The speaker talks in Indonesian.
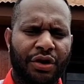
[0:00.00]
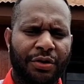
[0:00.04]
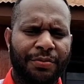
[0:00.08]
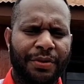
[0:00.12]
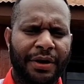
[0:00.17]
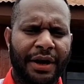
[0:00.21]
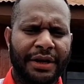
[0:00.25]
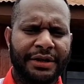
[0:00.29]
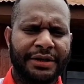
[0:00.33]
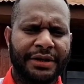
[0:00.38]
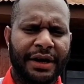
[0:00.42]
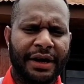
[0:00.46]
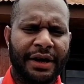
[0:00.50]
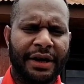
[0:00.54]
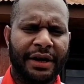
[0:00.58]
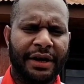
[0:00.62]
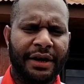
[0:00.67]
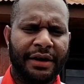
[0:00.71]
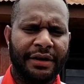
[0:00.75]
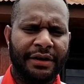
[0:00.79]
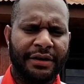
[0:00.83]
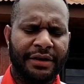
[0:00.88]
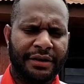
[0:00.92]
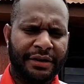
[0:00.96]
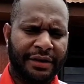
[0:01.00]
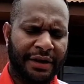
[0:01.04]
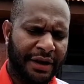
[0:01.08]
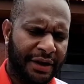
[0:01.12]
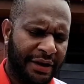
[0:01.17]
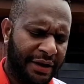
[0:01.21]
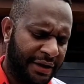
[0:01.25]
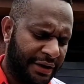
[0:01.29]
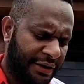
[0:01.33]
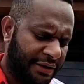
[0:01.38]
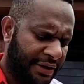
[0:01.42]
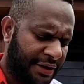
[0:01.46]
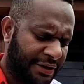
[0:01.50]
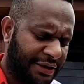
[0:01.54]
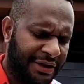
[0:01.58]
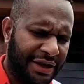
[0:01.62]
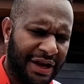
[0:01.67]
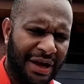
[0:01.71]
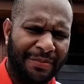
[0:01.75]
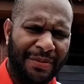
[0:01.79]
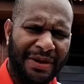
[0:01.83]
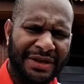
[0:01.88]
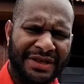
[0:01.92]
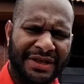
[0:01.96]
luar biasa ke
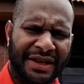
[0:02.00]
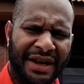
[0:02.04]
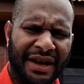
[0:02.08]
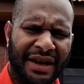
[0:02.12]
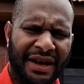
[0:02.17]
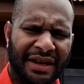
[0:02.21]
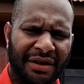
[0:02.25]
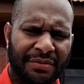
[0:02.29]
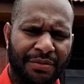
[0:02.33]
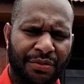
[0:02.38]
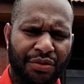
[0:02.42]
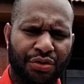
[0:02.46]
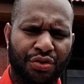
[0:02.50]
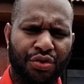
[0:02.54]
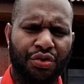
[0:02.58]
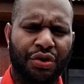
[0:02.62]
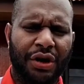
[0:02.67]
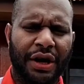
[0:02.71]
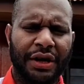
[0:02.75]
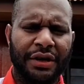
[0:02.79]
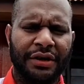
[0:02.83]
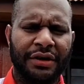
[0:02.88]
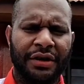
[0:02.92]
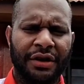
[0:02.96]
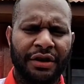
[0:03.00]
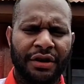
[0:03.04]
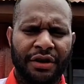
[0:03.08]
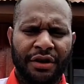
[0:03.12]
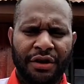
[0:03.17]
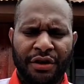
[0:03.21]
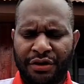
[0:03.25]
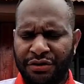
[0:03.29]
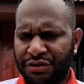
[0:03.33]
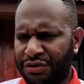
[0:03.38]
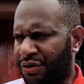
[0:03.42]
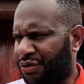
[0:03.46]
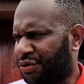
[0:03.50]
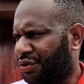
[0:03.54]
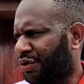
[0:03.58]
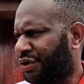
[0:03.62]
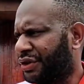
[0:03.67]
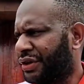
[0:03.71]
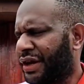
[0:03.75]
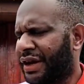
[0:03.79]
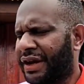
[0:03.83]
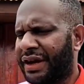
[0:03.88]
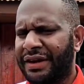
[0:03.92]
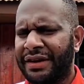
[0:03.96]
setiap masyarakat yang butuhkan
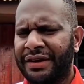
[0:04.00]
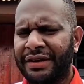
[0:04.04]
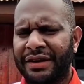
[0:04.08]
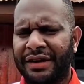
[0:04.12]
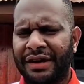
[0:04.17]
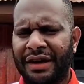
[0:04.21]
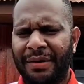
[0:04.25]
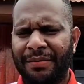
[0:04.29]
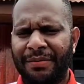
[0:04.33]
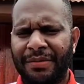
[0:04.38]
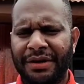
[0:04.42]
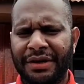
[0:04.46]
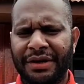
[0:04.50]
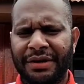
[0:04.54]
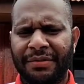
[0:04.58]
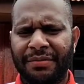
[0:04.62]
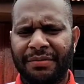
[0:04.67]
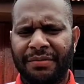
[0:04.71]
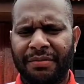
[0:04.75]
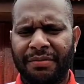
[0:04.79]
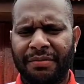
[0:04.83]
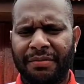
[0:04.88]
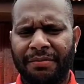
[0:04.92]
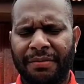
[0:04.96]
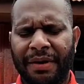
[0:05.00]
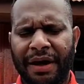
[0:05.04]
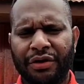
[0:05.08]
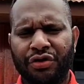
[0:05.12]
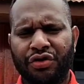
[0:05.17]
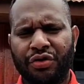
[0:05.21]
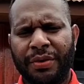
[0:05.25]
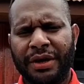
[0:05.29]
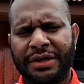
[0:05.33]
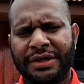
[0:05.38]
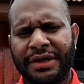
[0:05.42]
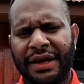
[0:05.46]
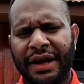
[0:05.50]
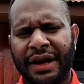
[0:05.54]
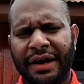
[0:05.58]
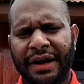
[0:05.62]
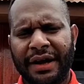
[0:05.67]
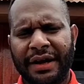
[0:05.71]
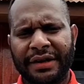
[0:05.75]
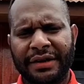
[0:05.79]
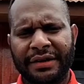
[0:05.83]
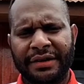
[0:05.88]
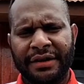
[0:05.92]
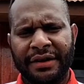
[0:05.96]
contohnya kami bantu
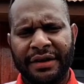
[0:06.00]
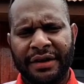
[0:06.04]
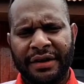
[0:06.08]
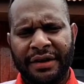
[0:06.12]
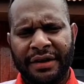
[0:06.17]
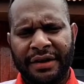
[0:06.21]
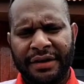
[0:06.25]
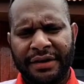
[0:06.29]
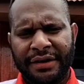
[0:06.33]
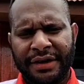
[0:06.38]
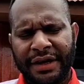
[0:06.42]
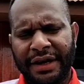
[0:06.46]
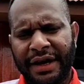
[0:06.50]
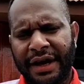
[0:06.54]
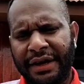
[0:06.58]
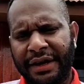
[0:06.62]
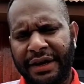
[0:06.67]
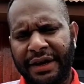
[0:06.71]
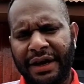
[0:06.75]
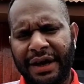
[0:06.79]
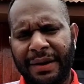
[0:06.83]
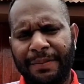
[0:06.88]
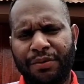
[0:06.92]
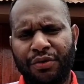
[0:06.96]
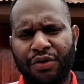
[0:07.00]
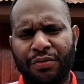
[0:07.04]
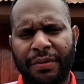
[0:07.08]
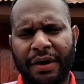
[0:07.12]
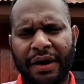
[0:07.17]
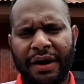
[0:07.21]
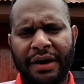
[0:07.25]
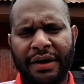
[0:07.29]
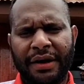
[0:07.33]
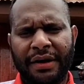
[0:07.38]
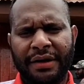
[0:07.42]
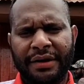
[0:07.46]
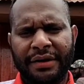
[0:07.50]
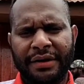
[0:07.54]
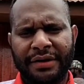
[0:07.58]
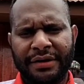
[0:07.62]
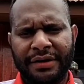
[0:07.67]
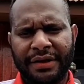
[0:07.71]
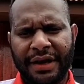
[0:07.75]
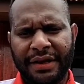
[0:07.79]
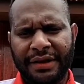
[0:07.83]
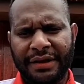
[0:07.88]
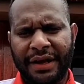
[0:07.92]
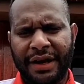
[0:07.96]
masyarakat dengan rehab rumah
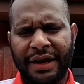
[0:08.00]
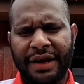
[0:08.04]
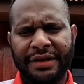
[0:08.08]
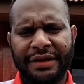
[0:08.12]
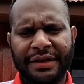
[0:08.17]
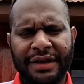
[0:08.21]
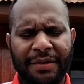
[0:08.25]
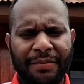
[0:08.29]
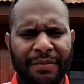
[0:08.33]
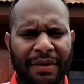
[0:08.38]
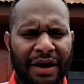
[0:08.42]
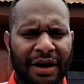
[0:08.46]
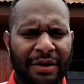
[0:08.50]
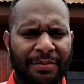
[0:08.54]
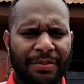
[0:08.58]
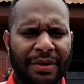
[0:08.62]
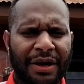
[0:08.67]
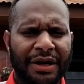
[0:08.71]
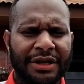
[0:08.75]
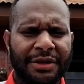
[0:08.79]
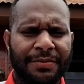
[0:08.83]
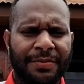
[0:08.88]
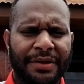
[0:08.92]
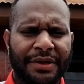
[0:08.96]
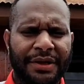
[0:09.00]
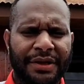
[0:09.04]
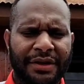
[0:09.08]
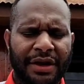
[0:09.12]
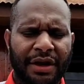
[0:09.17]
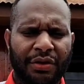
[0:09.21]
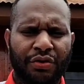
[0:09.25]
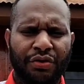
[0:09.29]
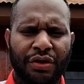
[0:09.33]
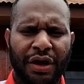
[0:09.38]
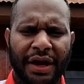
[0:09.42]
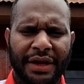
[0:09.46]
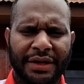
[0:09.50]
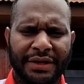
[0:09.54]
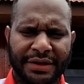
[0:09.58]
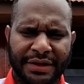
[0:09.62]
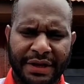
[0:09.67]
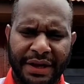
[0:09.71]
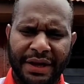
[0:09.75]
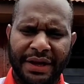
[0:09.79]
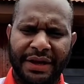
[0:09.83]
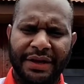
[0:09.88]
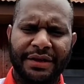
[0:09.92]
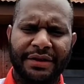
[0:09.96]
diantaranya bahan-bahan seperti kekurangan
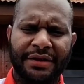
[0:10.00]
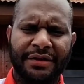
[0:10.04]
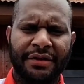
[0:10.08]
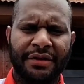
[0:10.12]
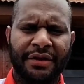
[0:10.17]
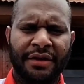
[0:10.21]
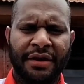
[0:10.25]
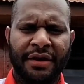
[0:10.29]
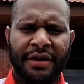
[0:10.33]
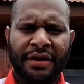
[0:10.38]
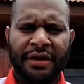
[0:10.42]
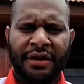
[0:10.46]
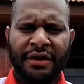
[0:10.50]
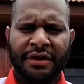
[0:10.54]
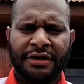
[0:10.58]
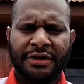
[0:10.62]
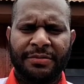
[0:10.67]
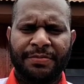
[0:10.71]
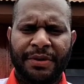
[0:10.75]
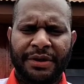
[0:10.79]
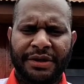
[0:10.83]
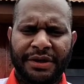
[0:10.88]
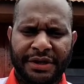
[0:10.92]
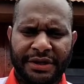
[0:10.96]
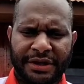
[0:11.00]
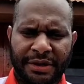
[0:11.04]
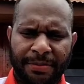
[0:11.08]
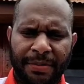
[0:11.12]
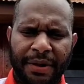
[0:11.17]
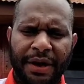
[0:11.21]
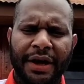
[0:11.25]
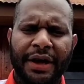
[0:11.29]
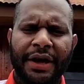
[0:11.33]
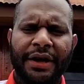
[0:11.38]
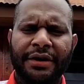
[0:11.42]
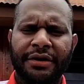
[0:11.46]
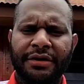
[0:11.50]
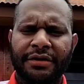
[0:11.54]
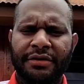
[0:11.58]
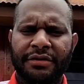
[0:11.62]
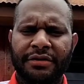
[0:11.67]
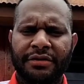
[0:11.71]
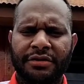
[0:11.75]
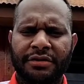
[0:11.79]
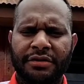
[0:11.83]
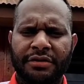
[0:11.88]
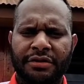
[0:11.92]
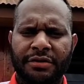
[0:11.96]
sen seperti semen
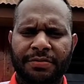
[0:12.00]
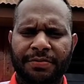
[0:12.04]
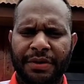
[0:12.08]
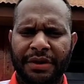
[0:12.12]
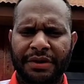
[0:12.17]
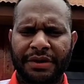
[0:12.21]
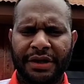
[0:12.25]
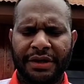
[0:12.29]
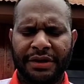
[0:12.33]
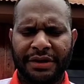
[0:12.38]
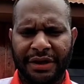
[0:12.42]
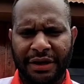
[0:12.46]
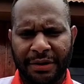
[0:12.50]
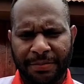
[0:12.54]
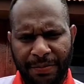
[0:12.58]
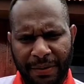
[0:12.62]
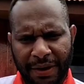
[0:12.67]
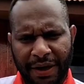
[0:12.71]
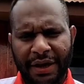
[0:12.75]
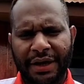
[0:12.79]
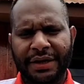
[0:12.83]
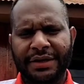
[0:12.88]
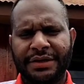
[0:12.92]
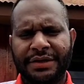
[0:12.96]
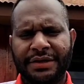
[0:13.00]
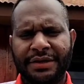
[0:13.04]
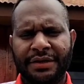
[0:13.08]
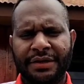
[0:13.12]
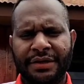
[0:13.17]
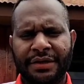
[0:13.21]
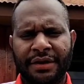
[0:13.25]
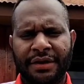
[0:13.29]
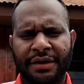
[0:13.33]
seperti triples